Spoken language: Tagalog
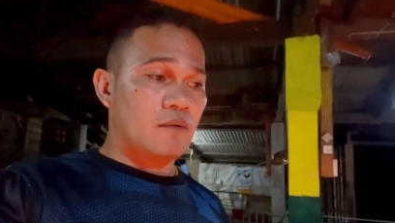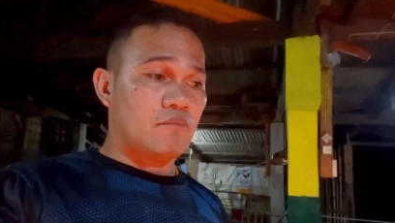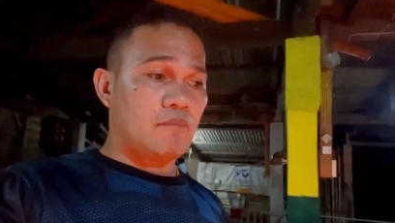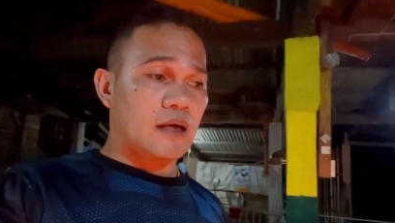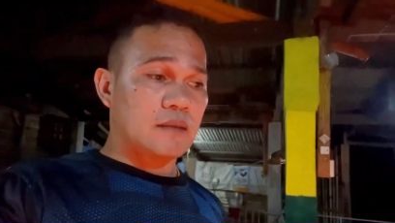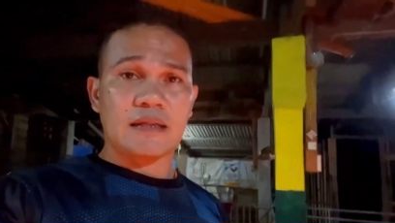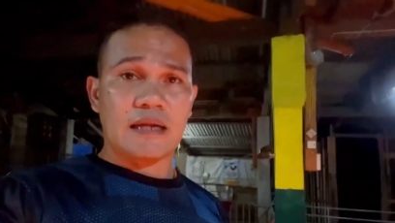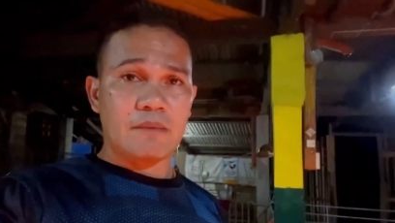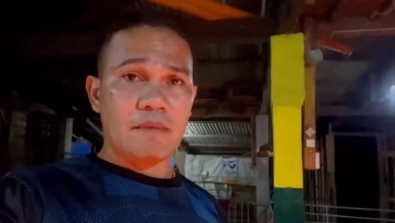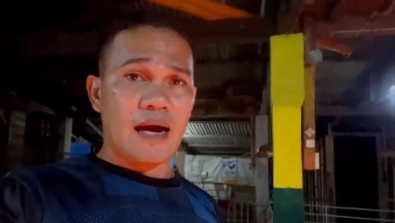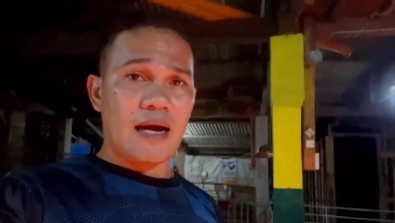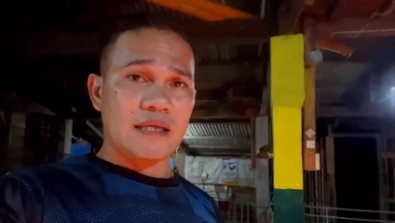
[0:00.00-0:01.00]
But,
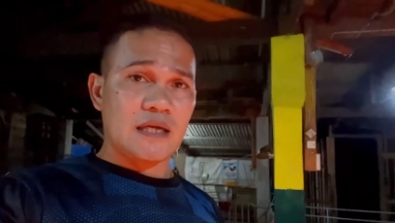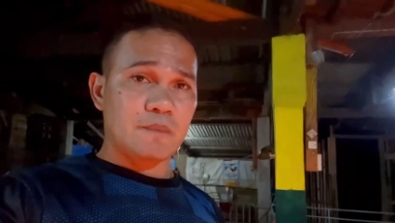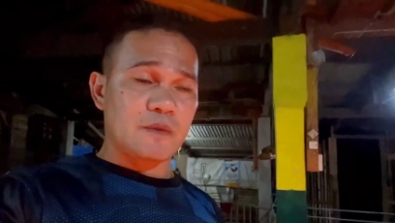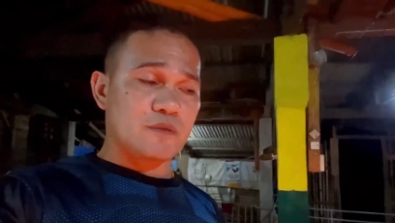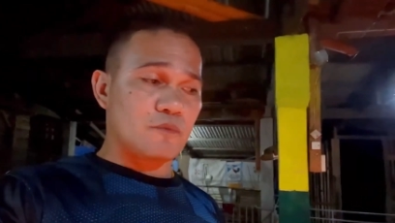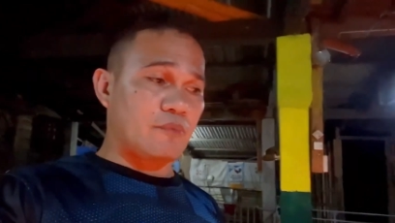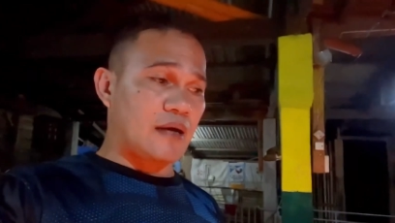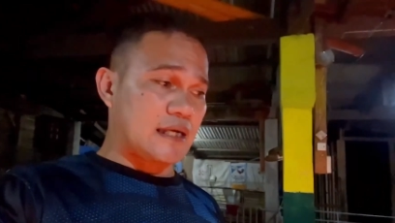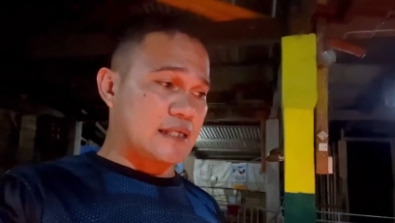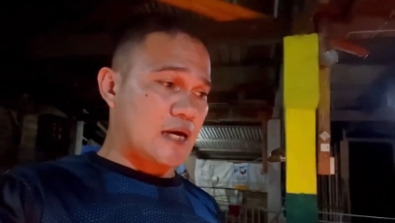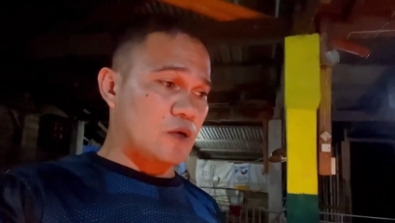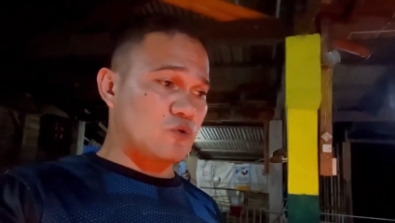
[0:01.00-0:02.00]
tinamaan yan mismo
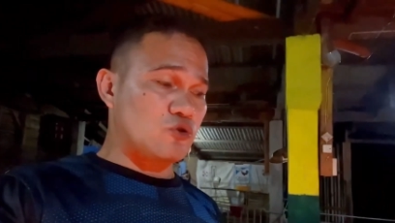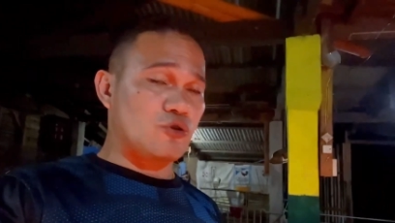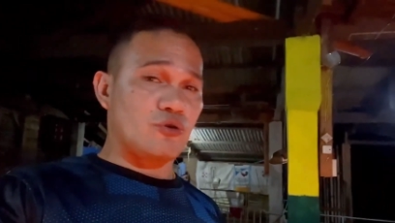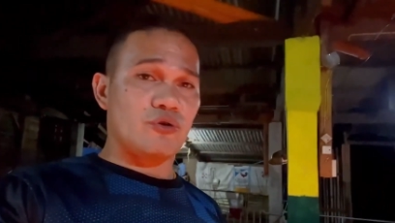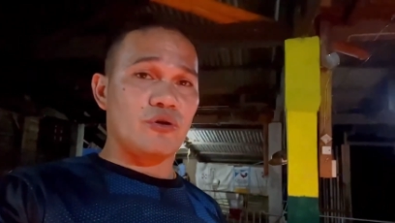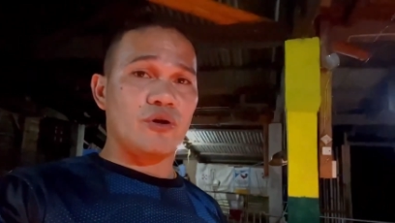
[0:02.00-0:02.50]
mga sounds